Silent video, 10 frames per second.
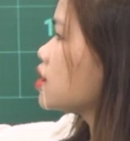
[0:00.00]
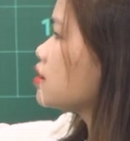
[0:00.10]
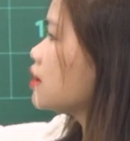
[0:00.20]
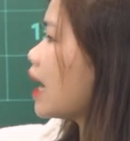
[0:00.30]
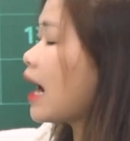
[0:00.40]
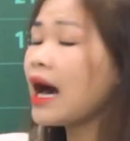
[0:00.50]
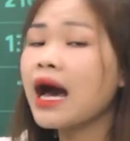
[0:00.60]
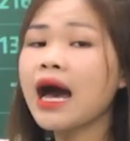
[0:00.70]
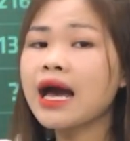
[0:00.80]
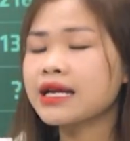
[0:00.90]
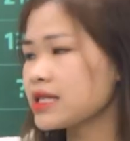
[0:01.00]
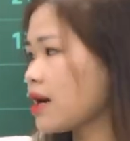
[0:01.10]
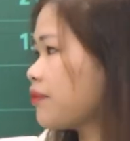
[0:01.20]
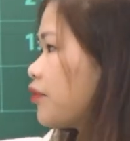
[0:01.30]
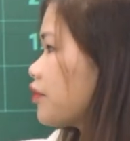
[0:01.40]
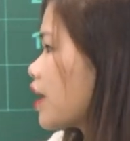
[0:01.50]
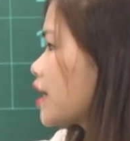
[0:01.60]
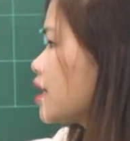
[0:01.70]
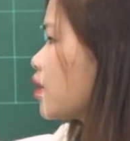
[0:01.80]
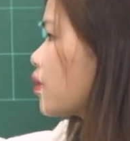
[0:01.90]
trừ là hai trăm và
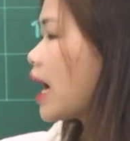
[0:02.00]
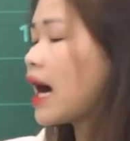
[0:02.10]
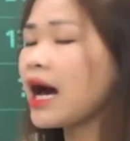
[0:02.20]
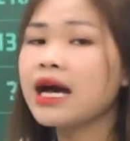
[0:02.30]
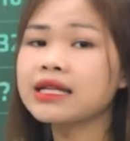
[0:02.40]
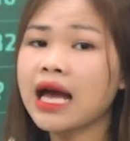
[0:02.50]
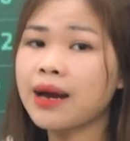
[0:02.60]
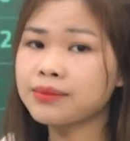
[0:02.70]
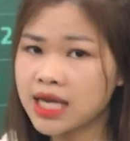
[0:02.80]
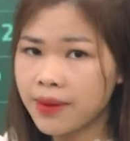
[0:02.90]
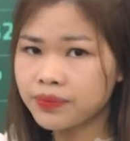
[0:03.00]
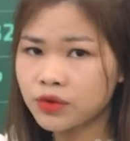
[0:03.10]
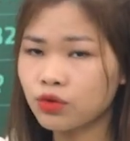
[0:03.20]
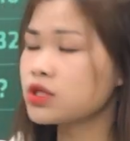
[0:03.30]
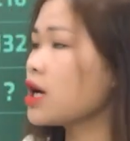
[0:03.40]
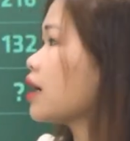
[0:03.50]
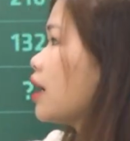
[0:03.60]
hiệu là tám trăm, đúng chưa?